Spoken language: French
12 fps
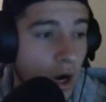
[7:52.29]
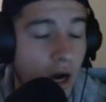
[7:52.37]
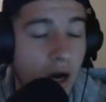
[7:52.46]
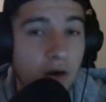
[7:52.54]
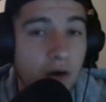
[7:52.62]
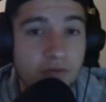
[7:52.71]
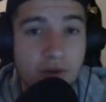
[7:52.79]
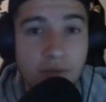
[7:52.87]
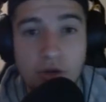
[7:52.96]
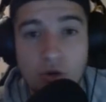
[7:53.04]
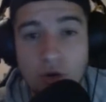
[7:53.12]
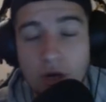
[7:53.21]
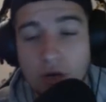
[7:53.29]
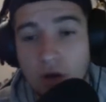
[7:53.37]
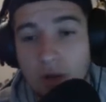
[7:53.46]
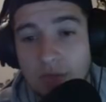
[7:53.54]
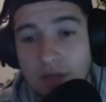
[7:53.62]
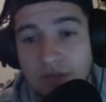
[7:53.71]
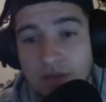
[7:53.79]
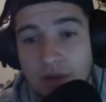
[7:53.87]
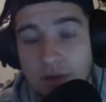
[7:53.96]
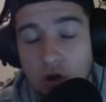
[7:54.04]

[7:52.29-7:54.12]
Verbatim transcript: En famille, on gardera bien évidemment,